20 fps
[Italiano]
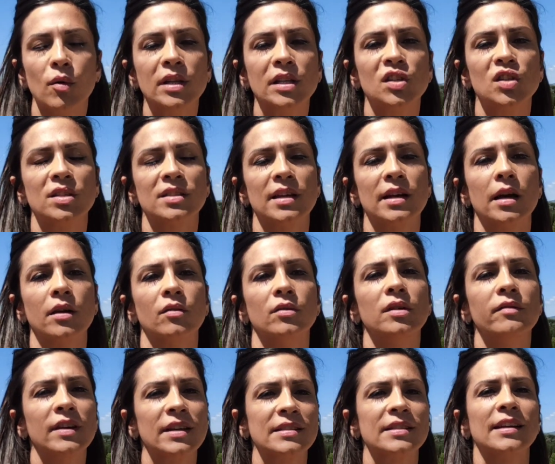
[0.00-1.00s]
Quindi ci saranno
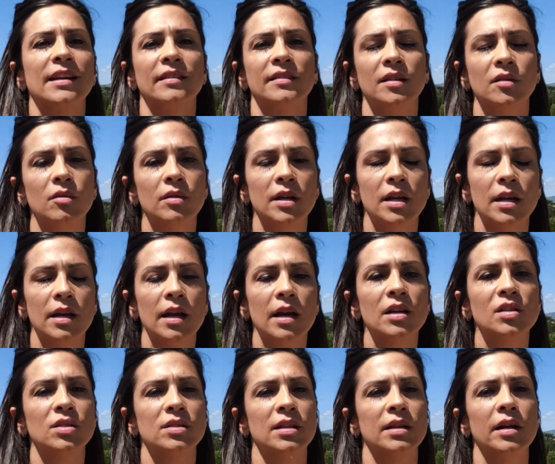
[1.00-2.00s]
diverse
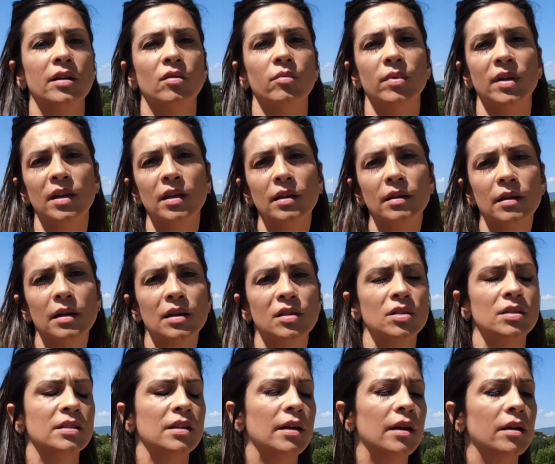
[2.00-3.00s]
categorie, ci saranno beginner,
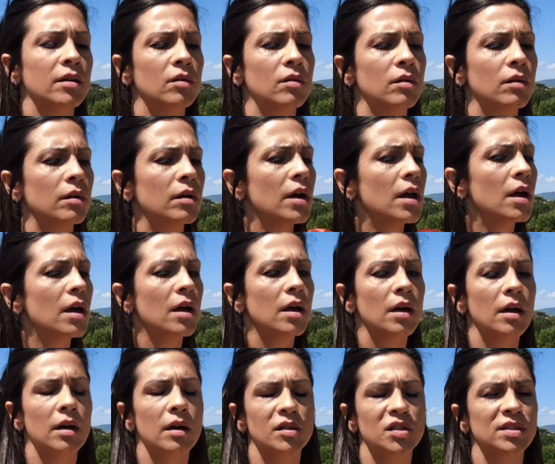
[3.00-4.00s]
ci, saranno,
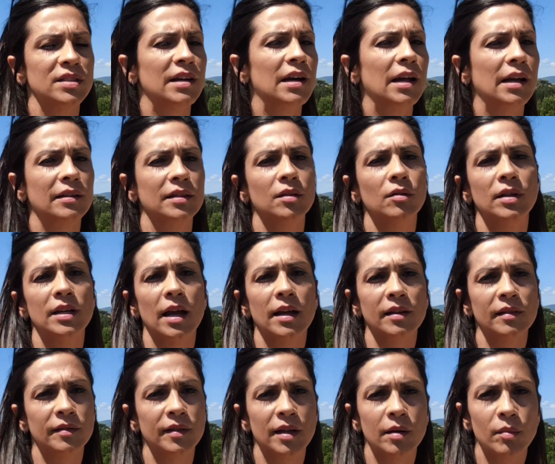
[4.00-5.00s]
eh, ci, sarà la categoria
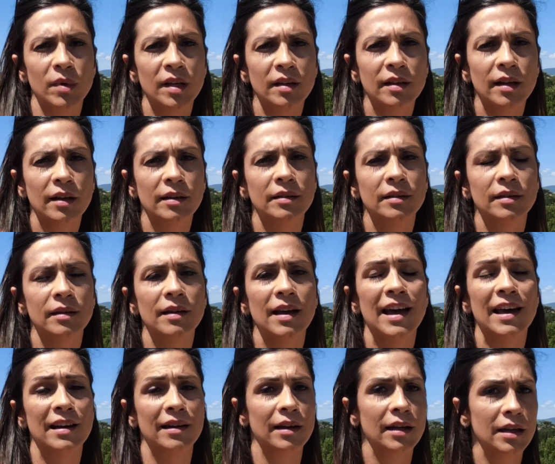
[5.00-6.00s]
intermediate,
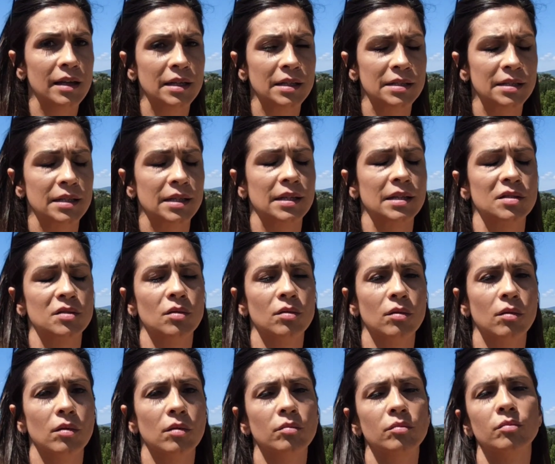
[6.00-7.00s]
RX che
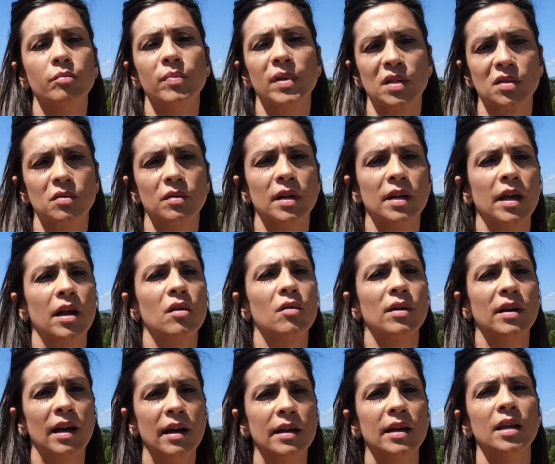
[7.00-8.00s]
sono persone che
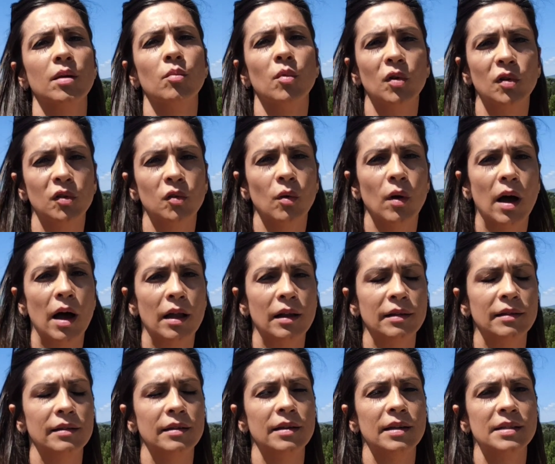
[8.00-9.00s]
hanno carichi molto
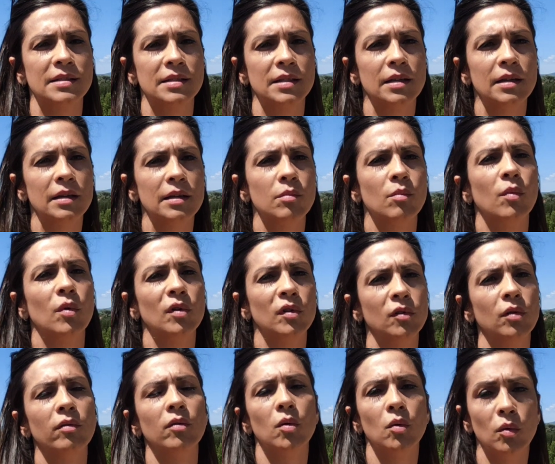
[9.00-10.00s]
alti e skill
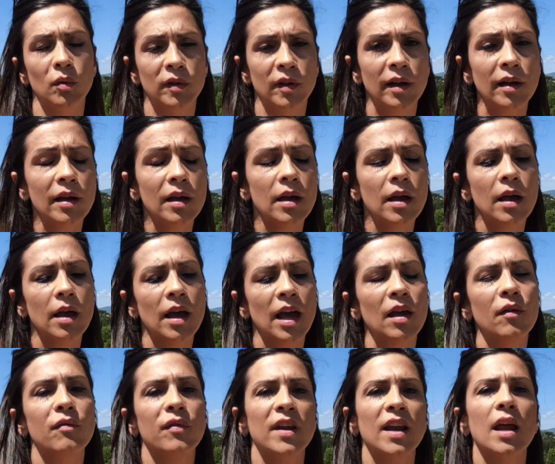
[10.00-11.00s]
molto evolute
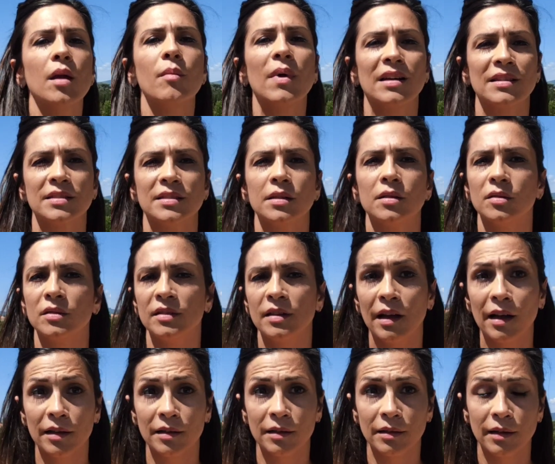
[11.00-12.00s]
e infine i master
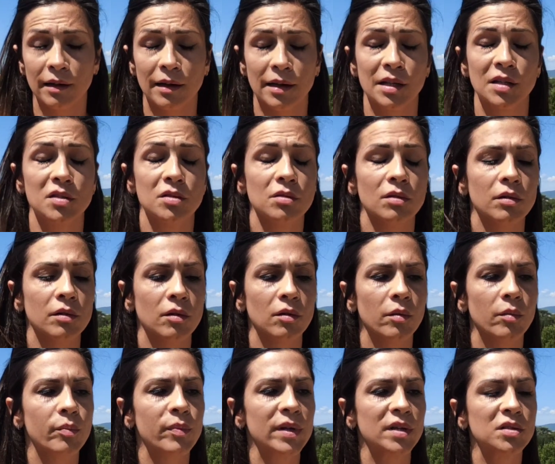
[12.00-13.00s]
80 che
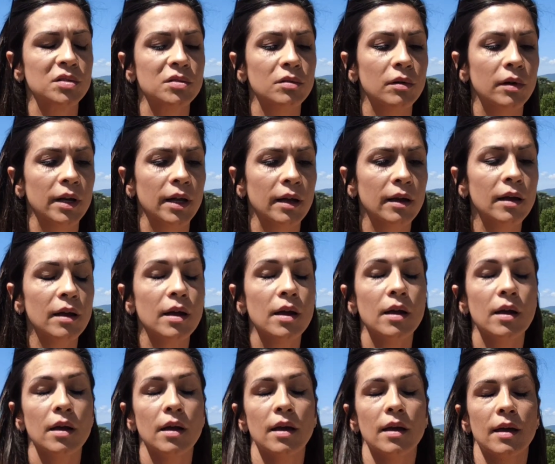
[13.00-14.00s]
sono persone
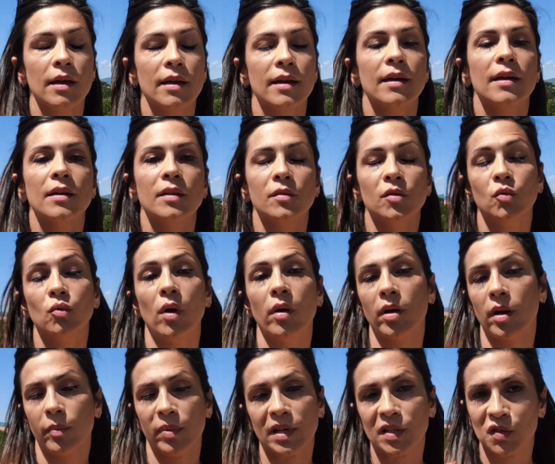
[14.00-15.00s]

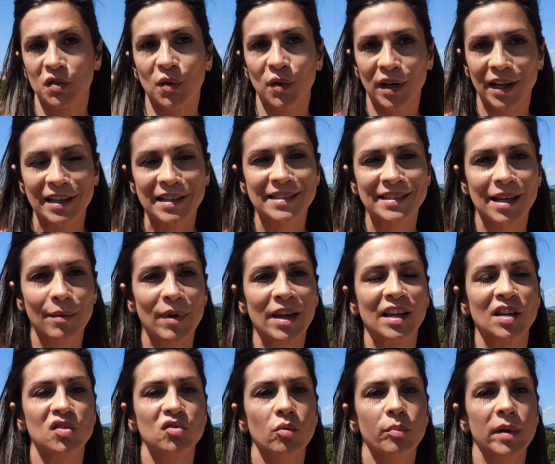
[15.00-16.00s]
due persone
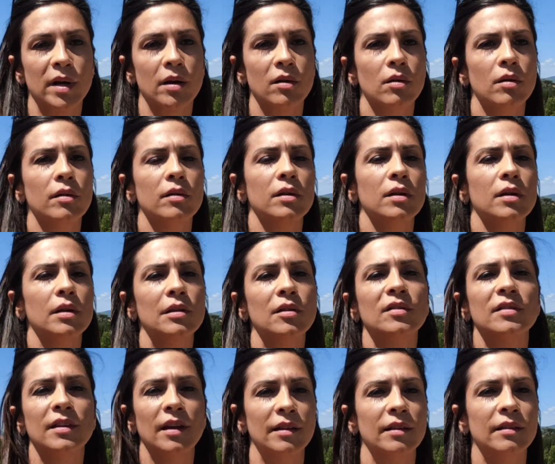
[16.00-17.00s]
insieme che superano
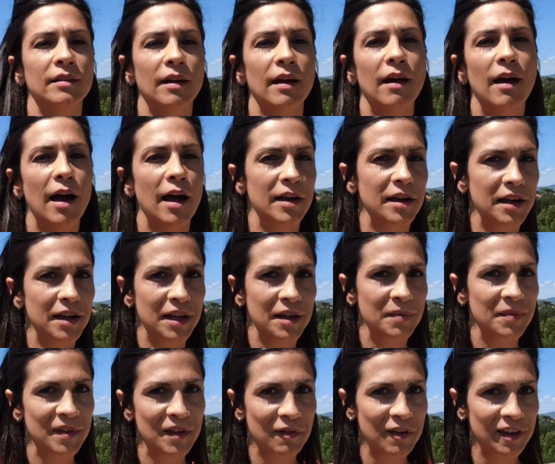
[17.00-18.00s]
gli 80
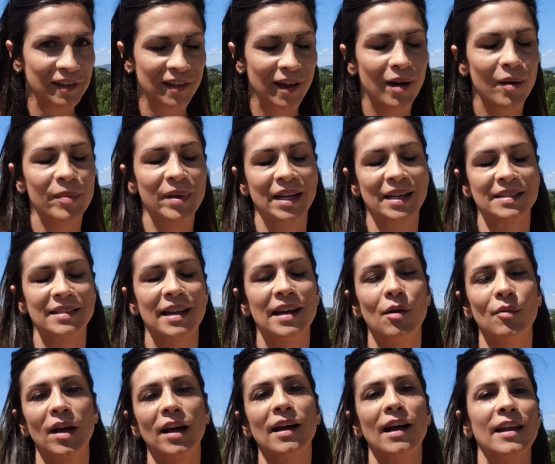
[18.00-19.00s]
anni di vita, perché
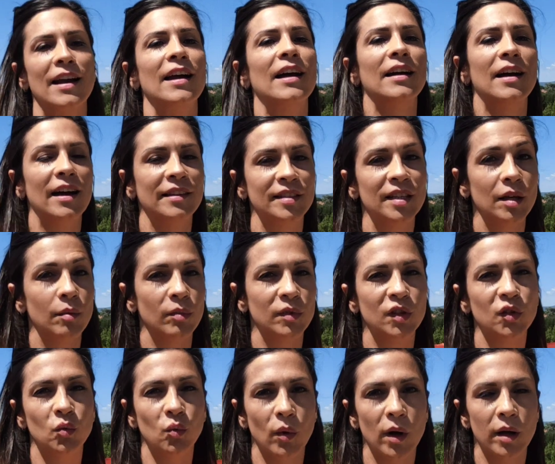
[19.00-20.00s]
sarà una gara a team
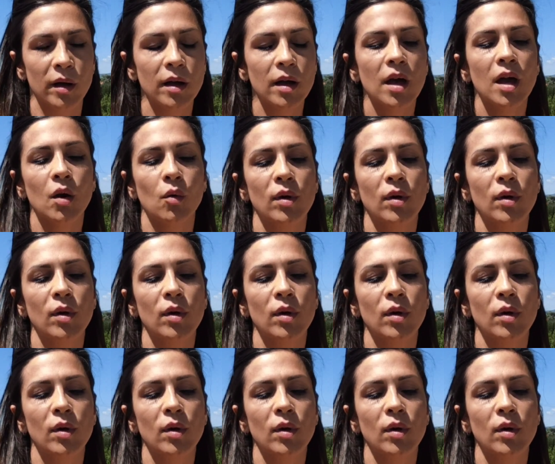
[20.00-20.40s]
di due.